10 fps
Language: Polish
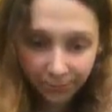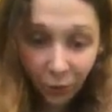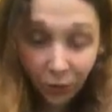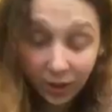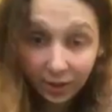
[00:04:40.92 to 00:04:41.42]

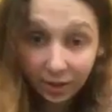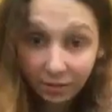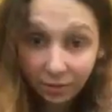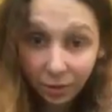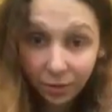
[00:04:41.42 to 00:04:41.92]
Kolejny
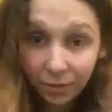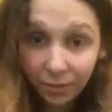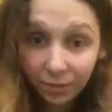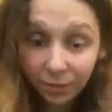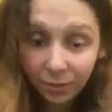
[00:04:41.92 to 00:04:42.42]
telefon.
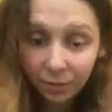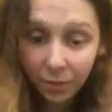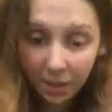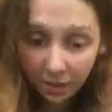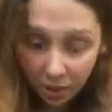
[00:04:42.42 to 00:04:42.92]

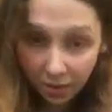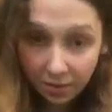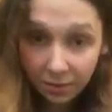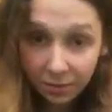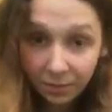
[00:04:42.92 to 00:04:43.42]
Mija
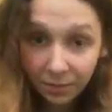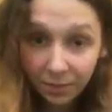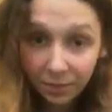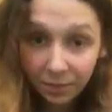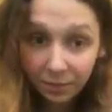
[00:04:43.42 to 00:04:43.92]
czas
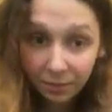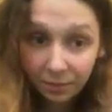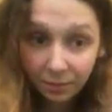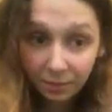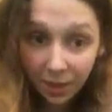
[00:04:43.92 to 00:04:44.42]

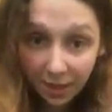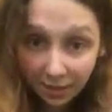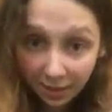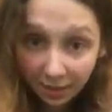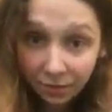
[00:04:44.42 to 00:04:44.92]
a ja
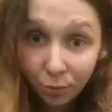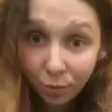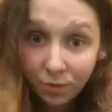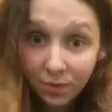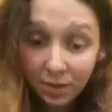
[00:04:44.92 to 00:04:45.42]
nadal w
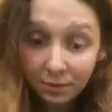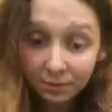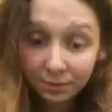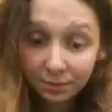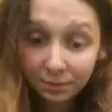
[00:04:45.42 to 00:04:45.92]
kurtce,
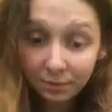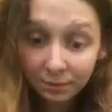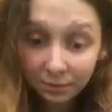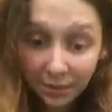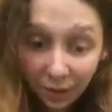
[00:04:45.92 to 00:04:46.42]

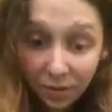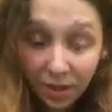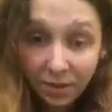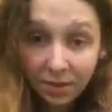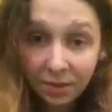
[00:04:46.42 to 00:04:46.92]
na
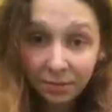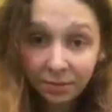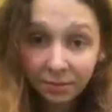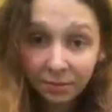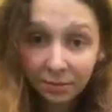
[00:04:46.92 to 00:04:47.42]
kozetce,
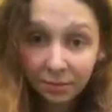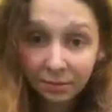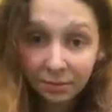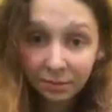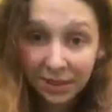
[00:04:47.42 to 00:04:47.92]

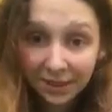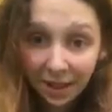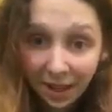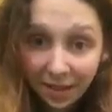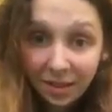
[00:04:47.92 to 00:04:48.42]
bez
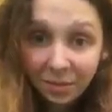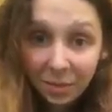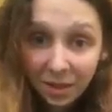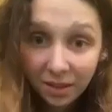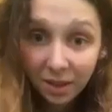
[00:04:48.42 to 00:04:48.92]
ani
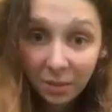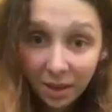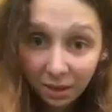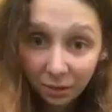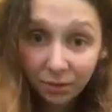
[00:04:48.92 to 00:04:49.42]
miligrama
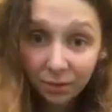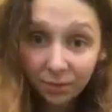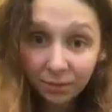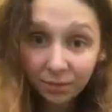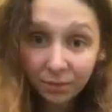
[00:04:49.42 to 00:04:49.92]
leków.
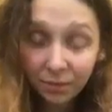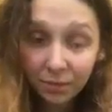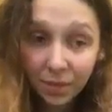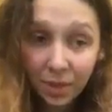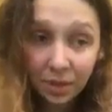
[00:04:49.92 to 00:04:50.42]

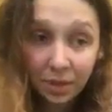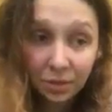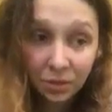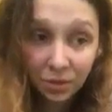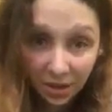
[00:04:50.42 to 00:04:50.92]

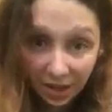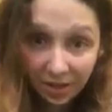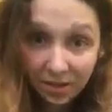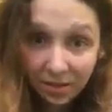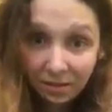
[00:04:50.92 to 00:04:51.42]
Czy
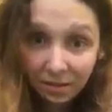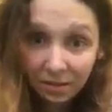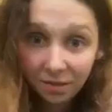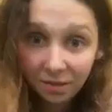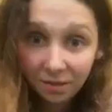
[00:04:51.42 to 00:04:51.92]
teraz,
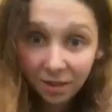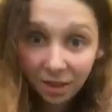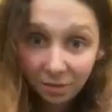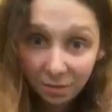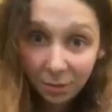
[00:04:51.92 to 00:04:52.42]

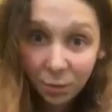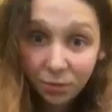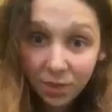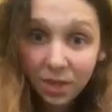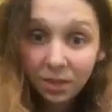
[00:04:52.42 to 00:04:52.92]
kiedy mam już
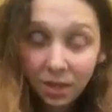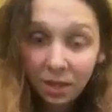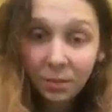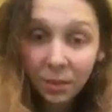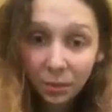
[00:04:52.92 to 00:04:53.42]
wynik na
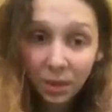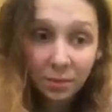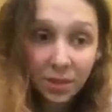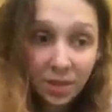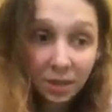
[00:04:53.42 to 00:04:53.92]
grypę
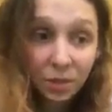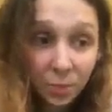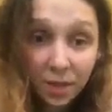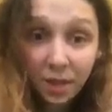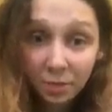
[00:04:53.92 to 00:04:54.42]
ujemną, jakiś
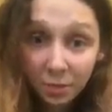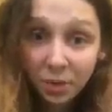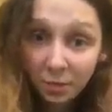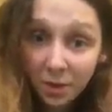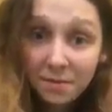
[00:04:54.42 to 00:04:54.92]
szpital mnie
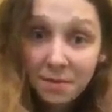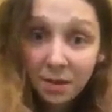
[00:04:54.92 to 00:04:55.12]
przyjmie?